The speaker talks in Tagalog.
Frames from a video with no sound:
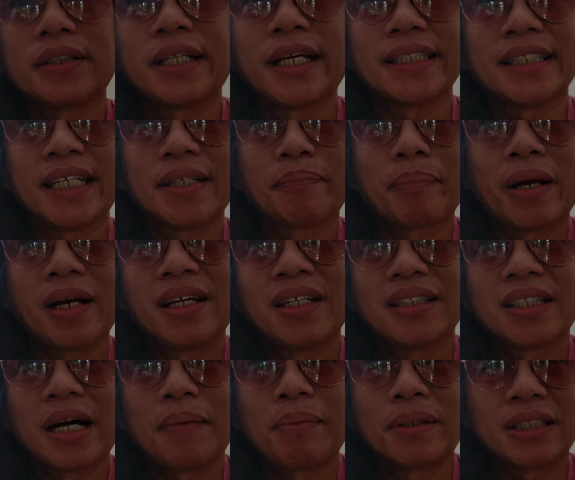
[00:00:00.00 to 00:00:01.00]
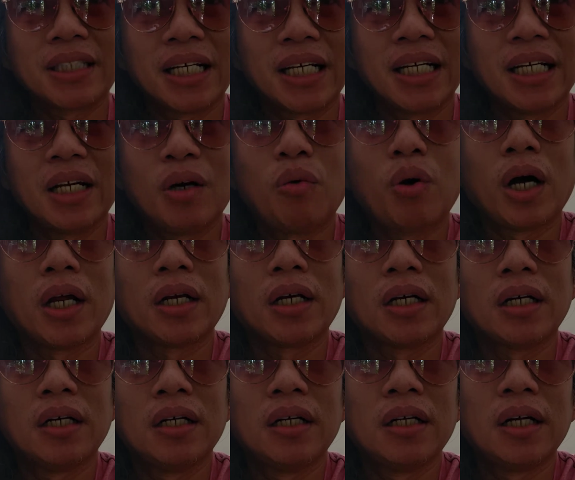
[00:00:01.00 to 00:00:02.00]
ang technique pa lang dapat na ginawa
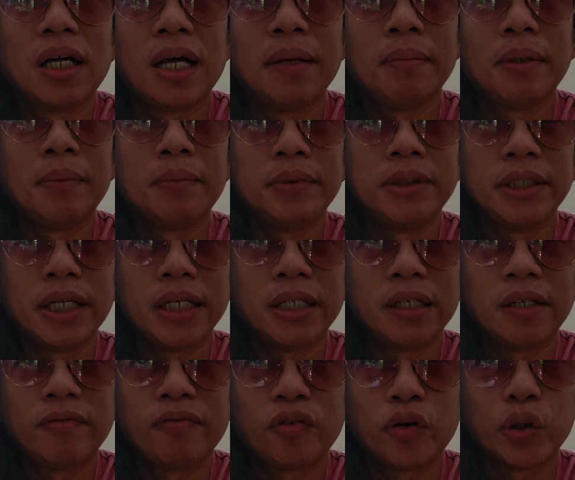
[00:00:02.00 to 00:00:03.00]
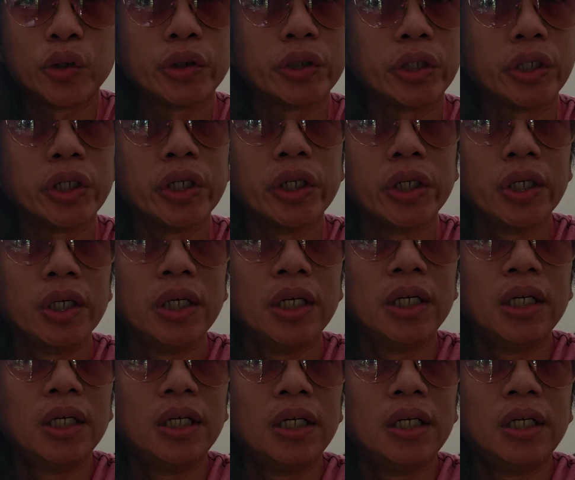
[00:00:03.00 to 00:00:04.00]
ng MMDA enforcer.
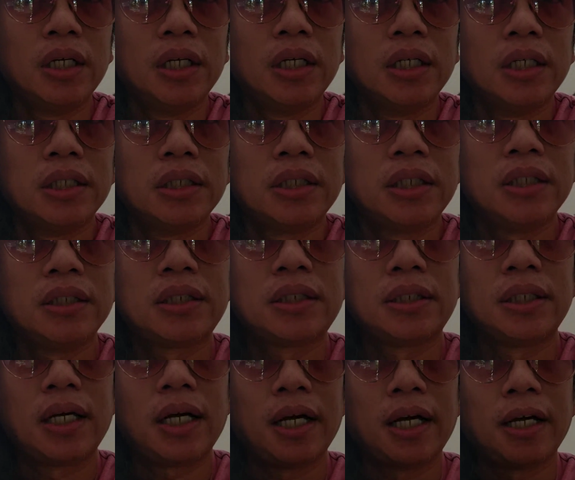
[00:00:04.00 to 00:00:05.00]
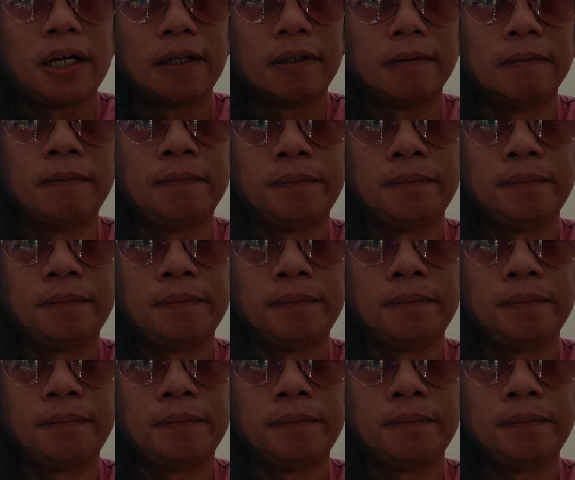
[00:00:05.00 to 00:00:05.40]
Since na